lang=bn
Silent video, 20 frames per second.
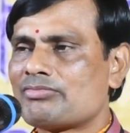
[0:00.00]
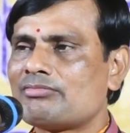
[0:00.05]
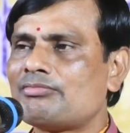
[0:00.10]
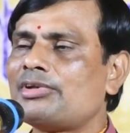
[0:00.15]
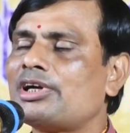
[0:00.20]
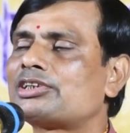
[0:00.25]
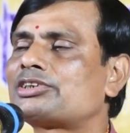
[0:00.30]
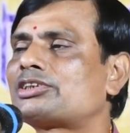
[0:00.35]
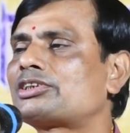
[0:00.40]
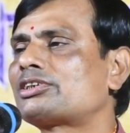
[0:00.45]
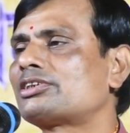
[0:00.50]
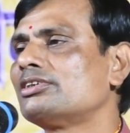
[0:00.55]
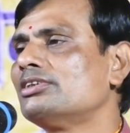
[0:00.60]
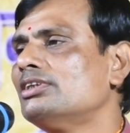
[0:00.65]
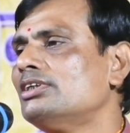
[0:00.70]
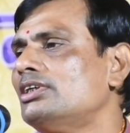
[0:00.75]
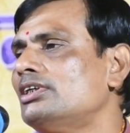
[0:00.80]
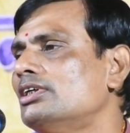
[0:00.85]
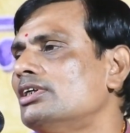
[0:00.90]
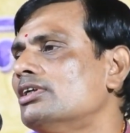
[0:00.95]
বেশ
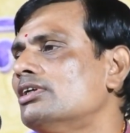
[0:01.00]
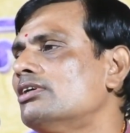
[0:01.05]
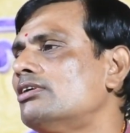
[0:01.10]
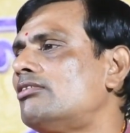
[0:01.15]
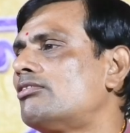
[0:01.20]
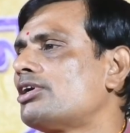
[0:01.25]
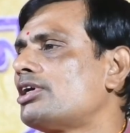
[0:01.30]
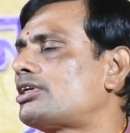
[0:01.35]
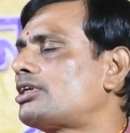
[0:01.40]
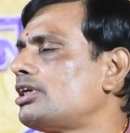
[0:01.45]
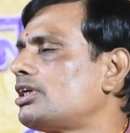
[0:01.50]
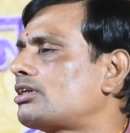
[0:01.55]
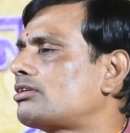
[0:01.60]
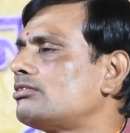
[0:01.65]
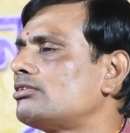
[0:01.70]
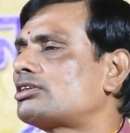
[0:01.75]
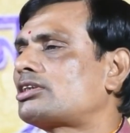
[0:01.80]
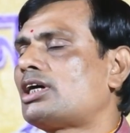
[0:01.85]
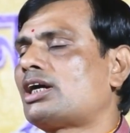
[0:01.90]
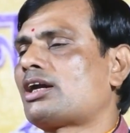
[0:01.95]
উনি ঠিক
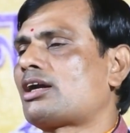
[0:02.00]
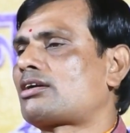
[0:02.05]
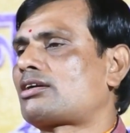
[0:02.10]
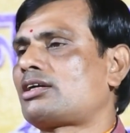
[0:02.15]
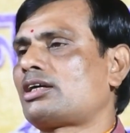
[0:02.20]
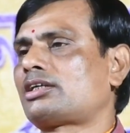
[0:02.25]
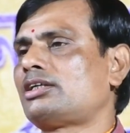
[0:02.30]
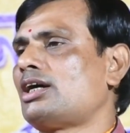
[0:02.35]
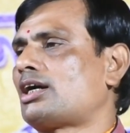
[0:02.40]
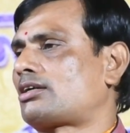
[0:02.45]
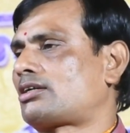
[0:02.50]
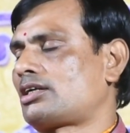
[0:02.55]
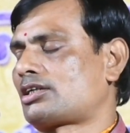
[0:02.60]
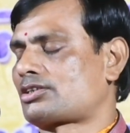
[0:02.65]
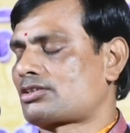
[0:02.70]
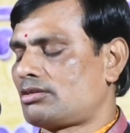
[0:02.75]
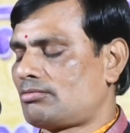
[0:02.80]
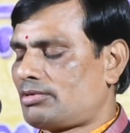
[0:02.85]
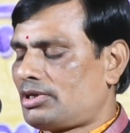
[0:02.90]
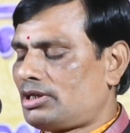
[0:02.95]
সাড়ে আটটা কি আটটার
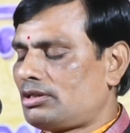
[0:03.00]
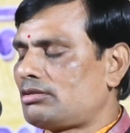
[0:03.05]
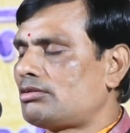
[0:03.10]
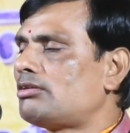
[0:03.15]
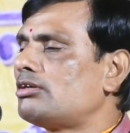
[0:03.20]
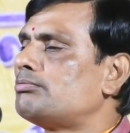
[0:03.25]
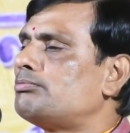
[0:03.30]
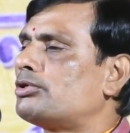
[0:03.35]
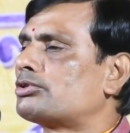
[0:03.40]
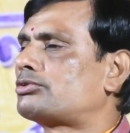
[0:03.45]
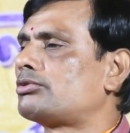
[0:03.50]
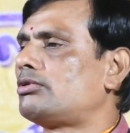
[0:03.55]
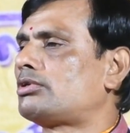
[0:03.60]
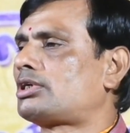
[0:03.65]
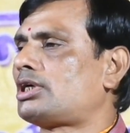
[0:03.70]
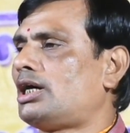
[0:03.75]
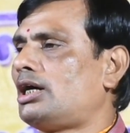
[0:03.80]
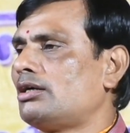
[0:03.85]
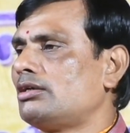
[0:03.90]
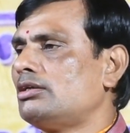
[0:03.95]
সময় ওই
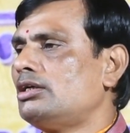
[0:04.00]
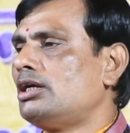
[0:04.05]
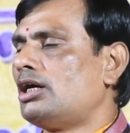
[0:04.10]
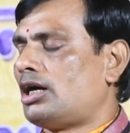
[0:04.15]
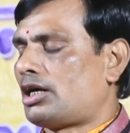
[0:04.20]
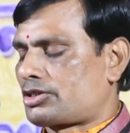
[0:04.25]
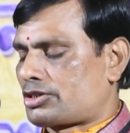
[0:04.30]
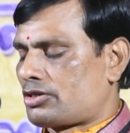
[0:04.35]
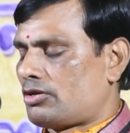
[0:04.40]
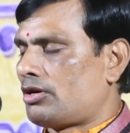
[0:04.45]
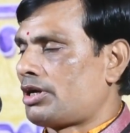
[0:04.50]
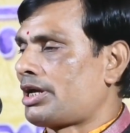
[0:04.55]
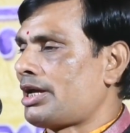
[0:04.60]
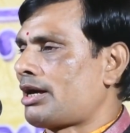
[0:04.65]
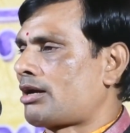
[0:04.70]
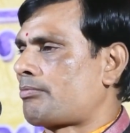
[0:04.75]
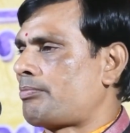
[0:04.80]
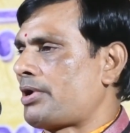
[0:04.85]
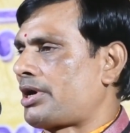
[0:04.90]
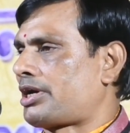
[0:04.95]
বোতলটা আর সঙ্গে
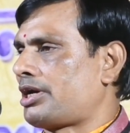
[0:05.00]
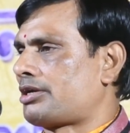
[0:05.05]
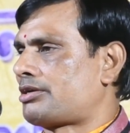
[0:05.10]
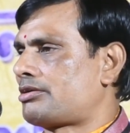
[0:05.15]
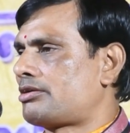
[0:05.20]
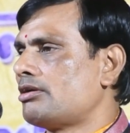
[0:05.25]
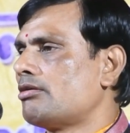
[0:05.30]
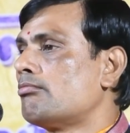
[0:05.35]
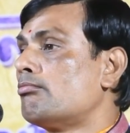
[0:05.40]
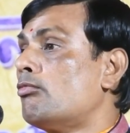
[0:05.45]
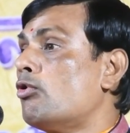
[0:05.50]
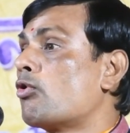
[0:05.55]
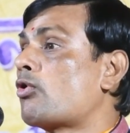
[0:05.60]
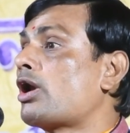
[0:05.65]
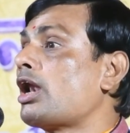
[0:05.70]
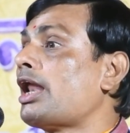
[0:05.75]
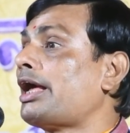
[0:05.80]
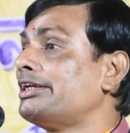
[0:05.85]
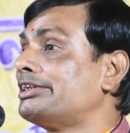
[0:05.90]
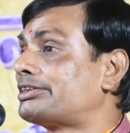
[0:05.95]
এক প্যাকেট
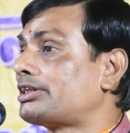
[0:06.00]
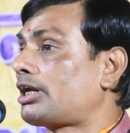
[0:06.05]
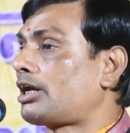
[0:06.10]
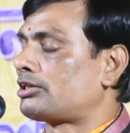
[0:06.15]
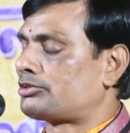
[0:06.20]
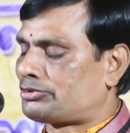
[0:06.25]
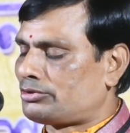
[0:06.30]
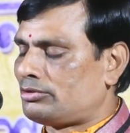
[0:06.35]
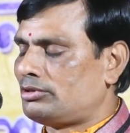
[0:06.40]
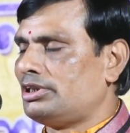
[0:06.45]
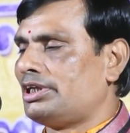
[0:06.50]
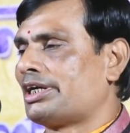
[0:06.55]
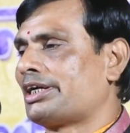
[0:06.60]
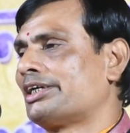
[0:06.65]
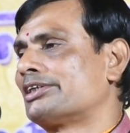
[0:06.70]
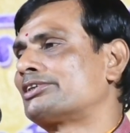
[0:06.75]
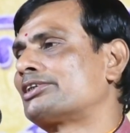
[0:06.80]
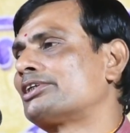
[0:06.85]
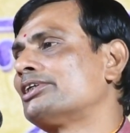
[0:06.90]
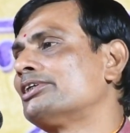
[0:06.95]
মোগলাই সানাসুর নিয়ে
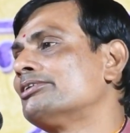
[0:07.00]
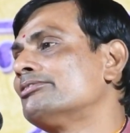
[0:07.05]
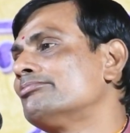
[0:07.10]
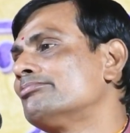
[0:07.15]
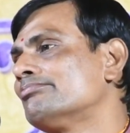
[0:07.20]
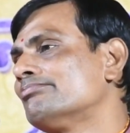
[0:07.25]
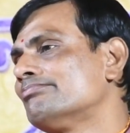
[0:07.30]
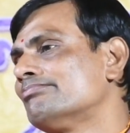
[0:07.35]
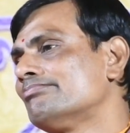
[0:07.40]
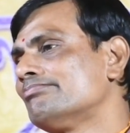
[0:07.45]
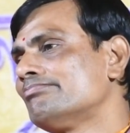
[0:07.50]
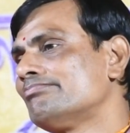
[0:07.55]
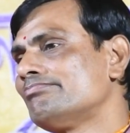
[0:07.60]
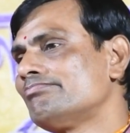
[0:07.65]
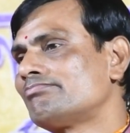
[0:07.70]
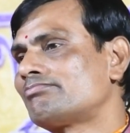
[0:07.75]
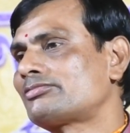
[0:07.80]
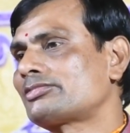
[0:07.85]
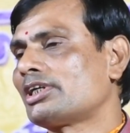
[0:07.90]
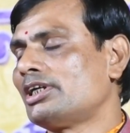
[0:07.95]
গেছে
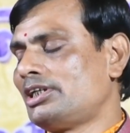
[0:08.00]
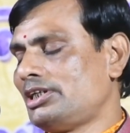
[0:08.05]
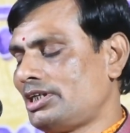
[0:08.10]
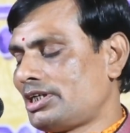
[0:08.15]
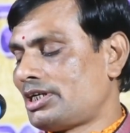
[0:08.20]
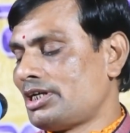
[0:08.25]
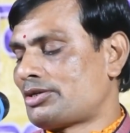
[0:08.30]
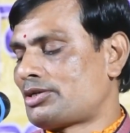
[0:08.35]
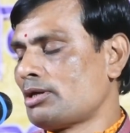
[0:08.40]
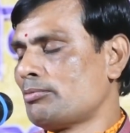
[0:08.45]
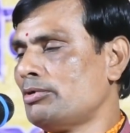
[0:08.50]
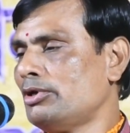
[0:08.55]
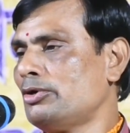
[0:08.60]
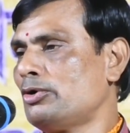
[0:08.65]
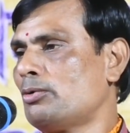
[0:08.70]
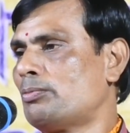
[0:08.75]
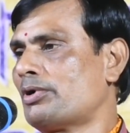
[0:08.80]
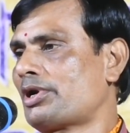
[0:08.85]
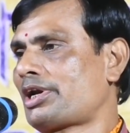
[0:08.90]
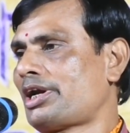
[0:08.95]
নিয়ে গিয়ে টেবিলের
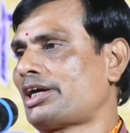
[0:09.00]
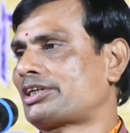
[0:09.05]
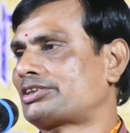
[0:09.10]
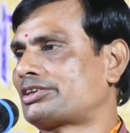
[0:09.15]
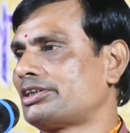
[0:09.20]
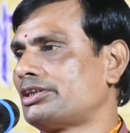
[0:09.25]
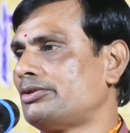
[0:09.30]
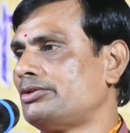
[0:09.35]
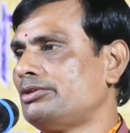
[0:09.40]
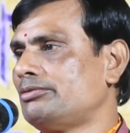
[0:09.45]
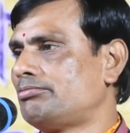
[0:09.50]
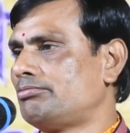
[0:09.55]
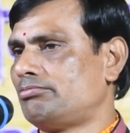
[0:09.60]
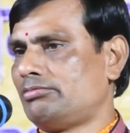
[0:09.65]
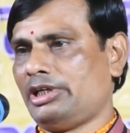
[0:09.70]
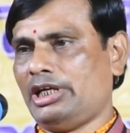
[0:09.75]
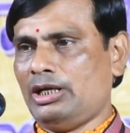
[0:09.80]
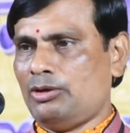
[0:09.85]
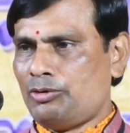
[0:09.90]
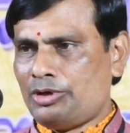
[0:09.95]
উপর রাখছে ওই
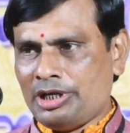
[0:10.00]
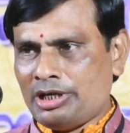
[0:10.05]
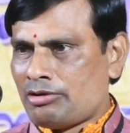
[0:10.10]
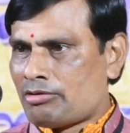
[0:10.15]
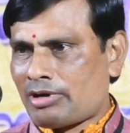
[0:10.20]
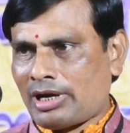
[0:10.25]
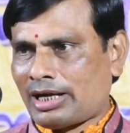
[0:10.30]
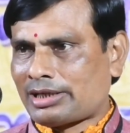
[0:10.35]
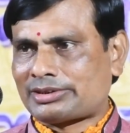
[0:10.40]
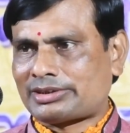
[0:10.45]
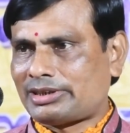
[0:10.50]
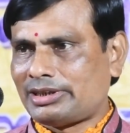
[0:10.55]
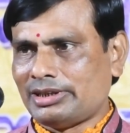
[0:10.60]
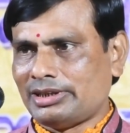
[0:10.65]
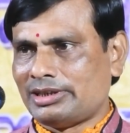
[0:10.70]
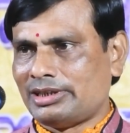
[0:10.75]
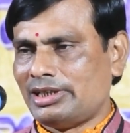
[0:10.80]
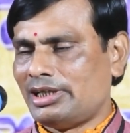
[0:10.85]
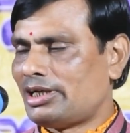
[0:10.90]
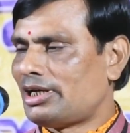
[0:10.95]
ইউরিনও রাখছে
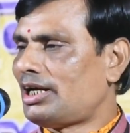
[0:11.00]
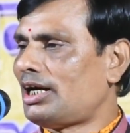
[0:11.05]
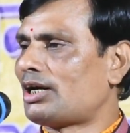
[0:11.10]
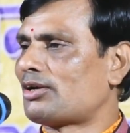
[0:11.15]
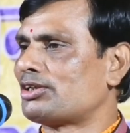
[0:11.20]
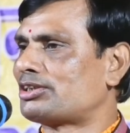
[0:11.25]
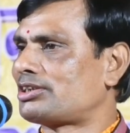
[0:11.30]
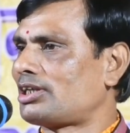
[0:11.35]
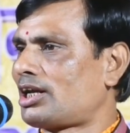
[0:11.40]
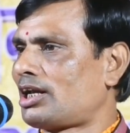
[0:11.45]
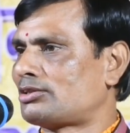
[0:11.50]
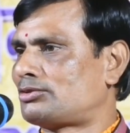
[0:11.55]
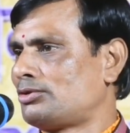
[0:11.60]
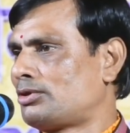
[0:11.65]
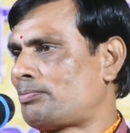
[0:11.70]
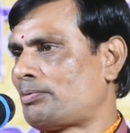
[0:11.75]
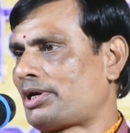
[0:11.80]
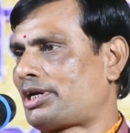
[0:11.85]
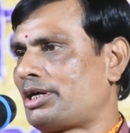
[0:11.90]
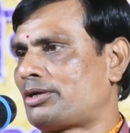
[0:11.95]
আর ওই সানাসুর
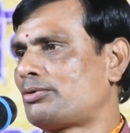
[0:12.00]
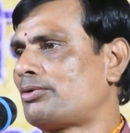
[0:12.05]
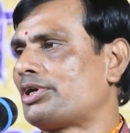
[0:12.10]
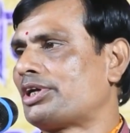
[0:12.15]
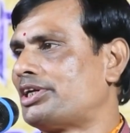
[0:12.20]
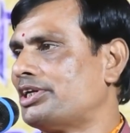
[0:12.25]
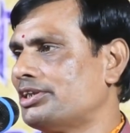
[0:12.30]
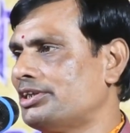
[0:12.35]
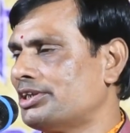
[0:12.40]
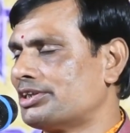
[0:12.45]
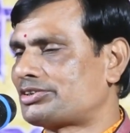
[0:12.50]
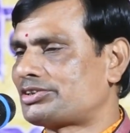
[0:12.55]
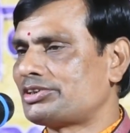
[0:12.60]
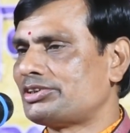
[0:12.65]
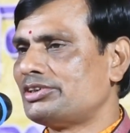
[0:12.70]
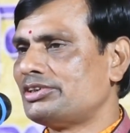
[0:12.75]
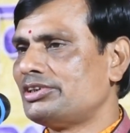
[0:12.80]
প্যাকেটও রেখে দিয়েছে